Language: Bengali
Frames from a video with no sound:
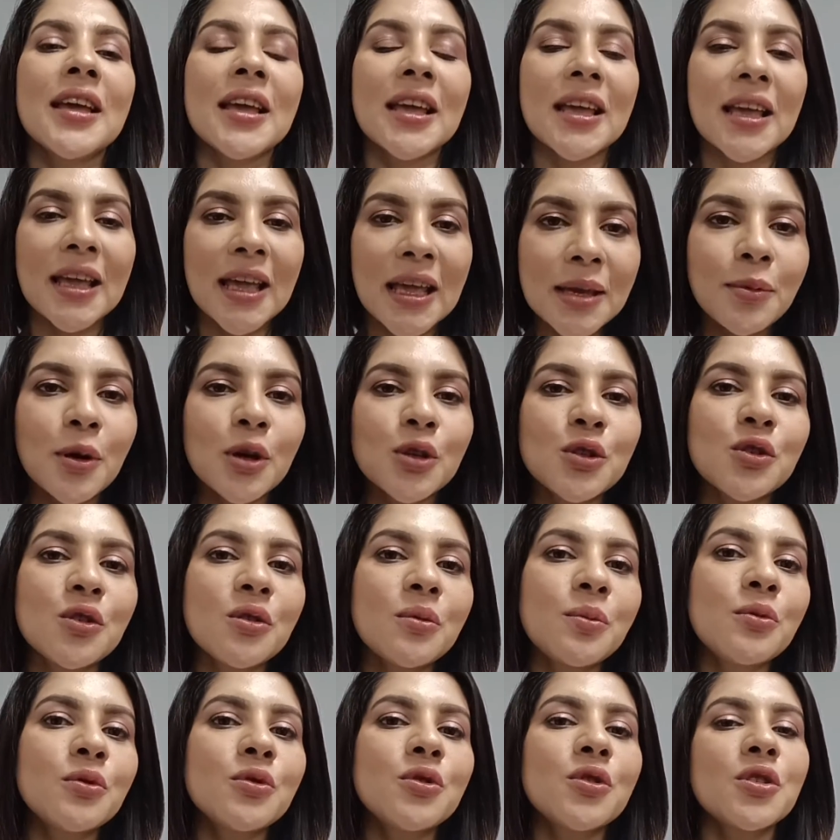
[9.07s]
এই বছর
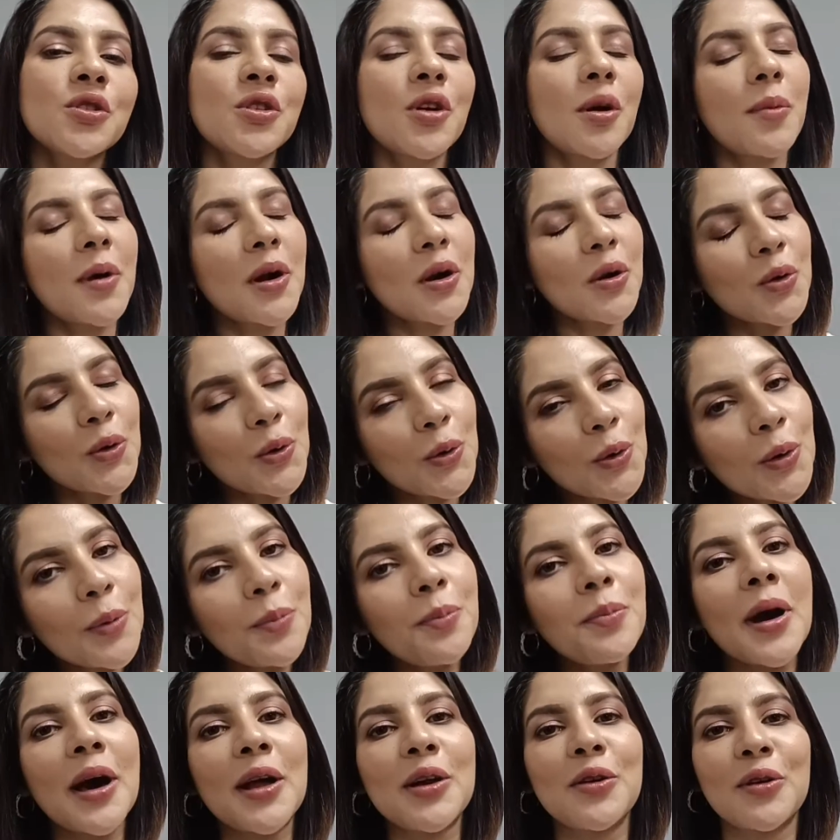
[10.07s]
পুজো সবার খুব
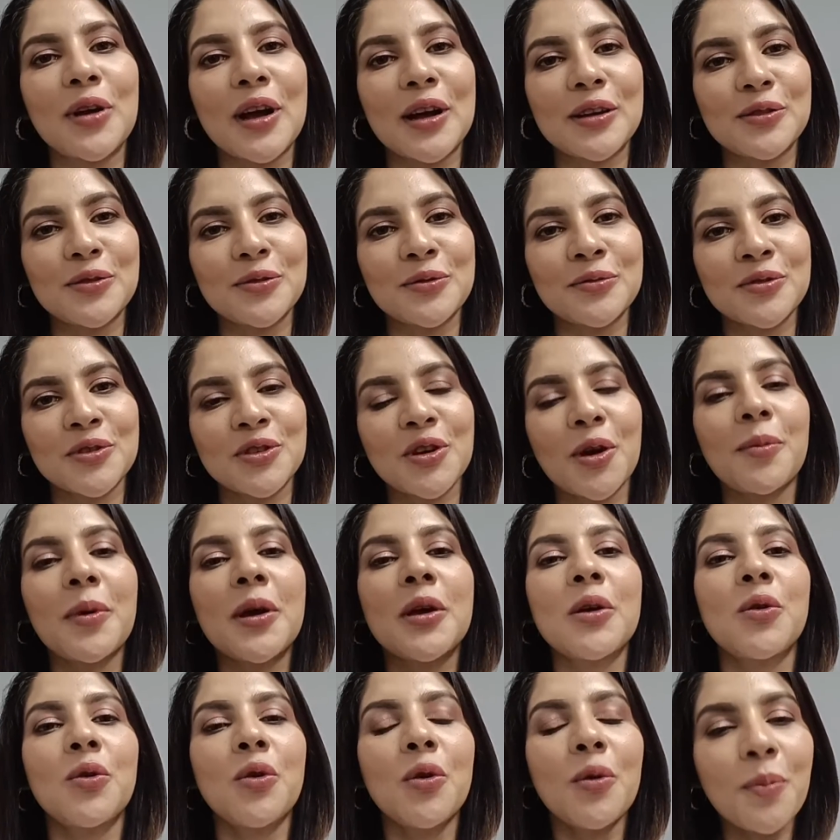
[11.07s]
ভালো কাটুক সবাই
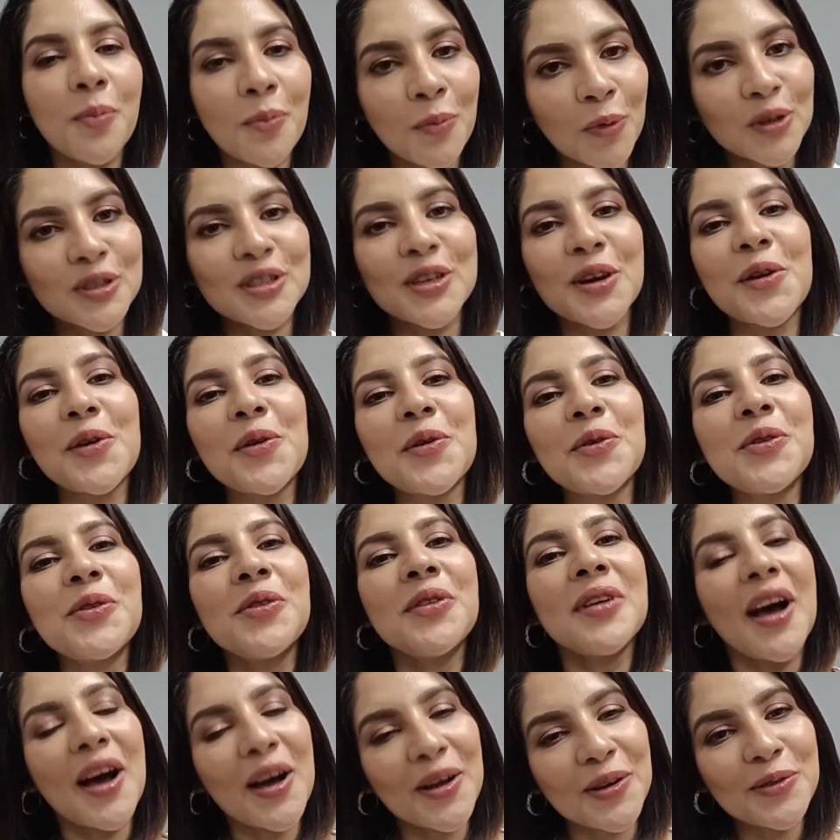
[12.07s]
খুব মজা করুন
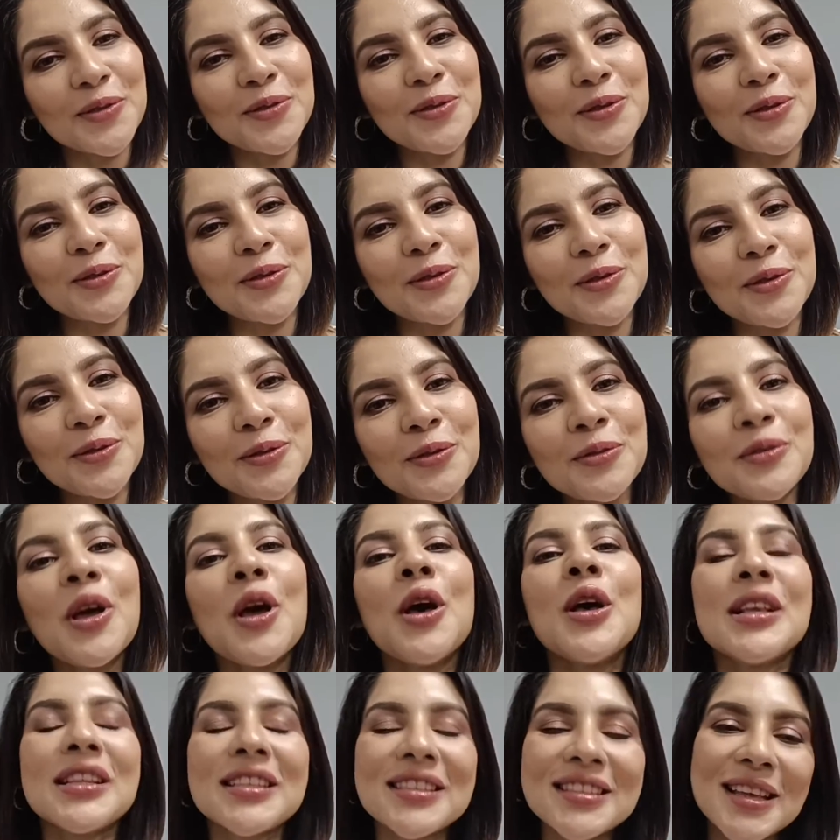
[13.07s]
আনন্দ করুন
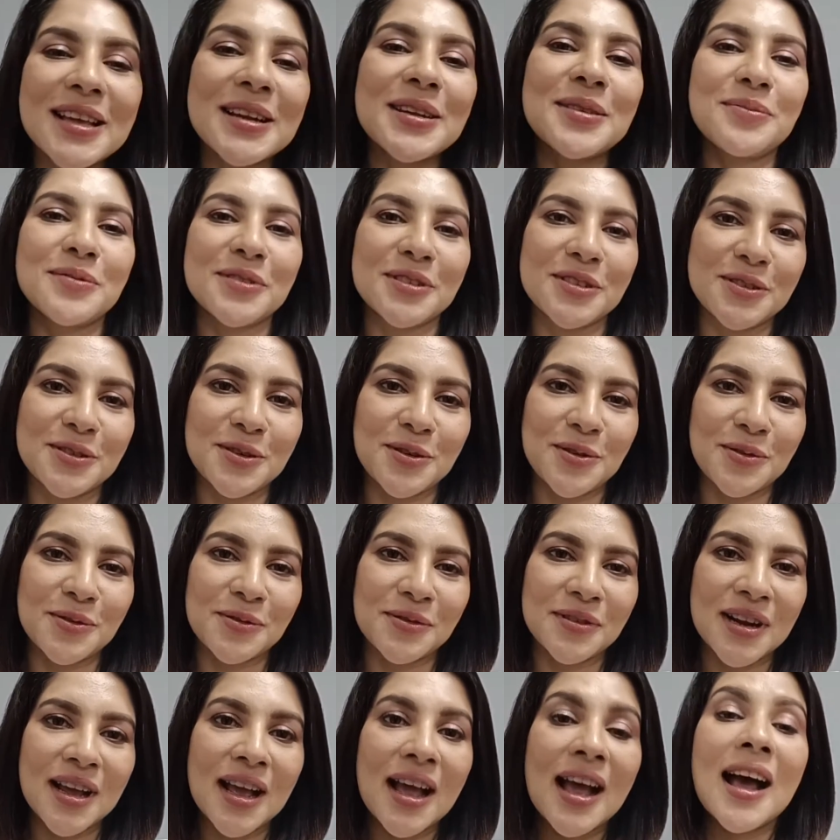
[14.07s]
সেলিব্রেট করুন
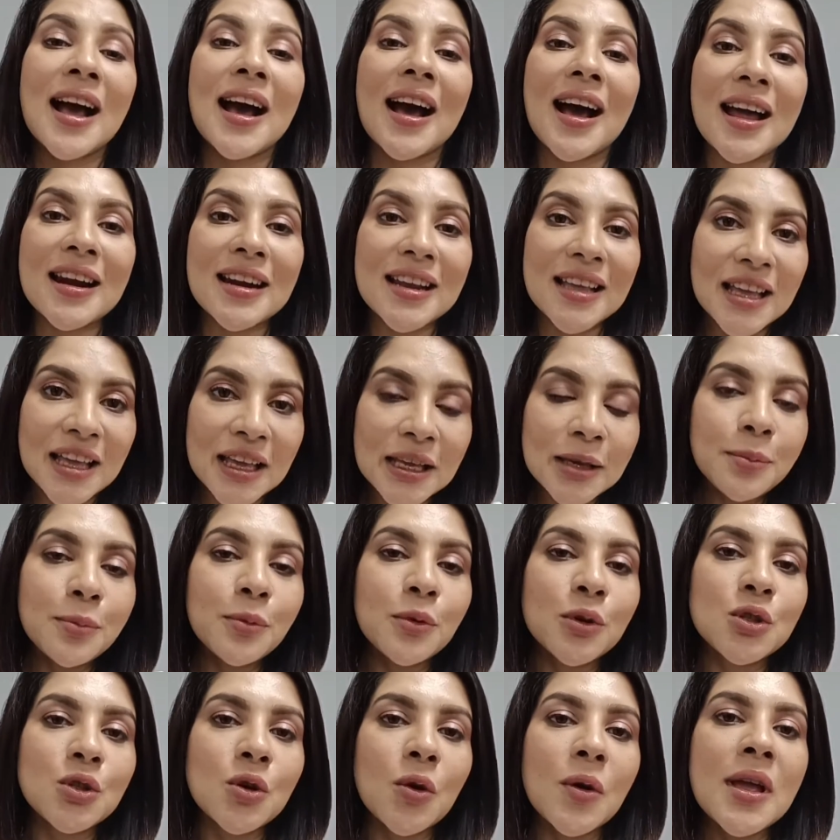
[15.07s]
আর এই
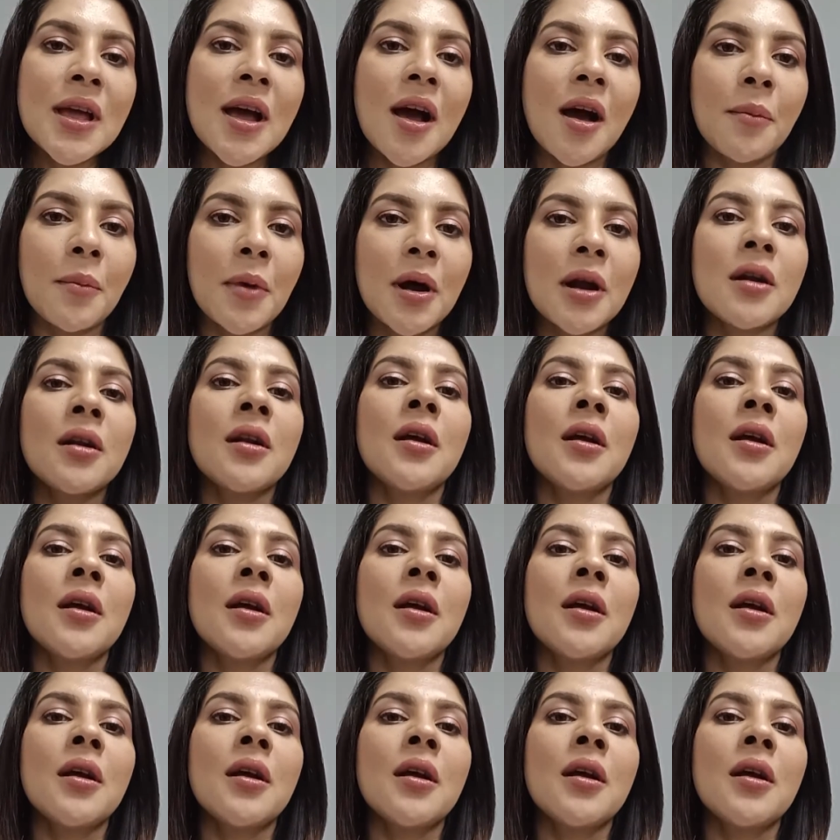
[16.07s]
পুজোয় আমার